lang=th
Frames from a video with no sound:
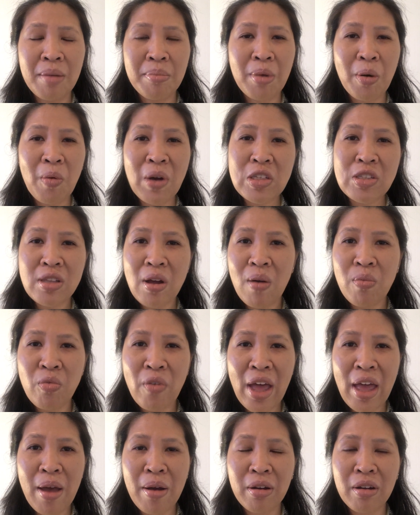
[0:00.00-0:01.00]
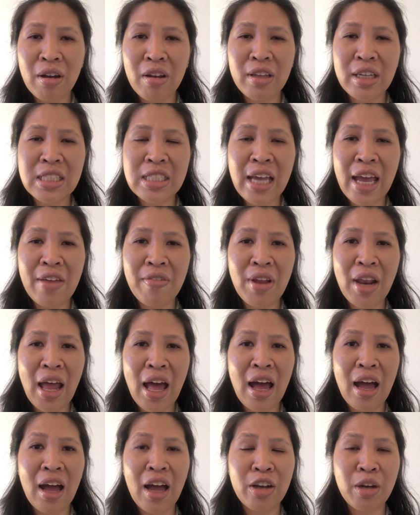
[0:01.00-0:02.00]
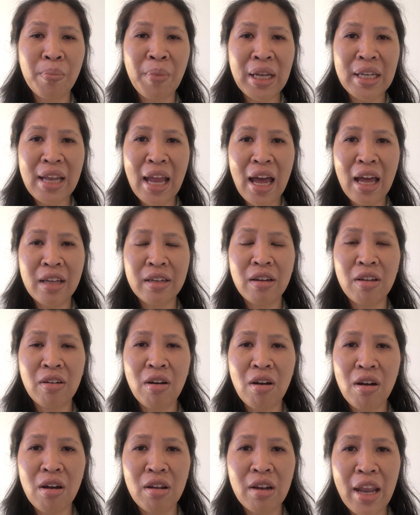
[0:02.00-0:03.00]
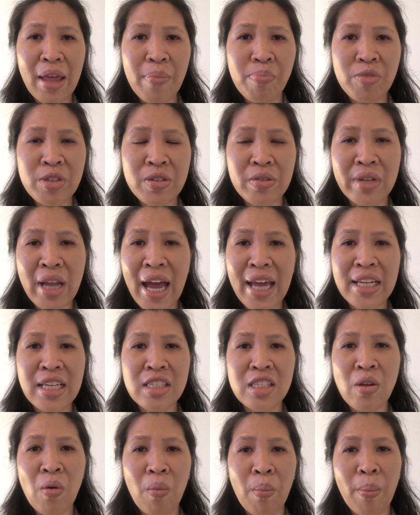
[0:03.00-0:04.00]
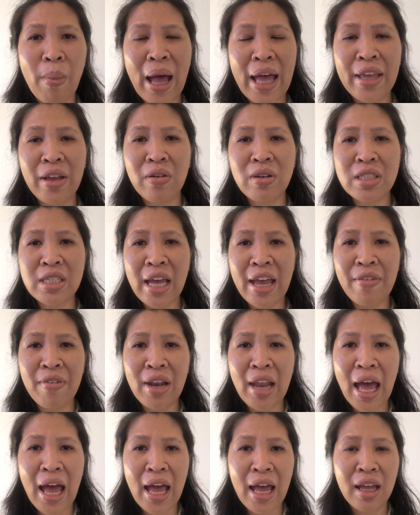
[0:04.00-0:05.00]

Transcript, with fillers: บอกว่าซอฟต์แวร์ก็เลยใช้เวลาอนุมัตินานแล้วก็เล่มสุดท้ายที่ส่งไปก็ใช้เวลา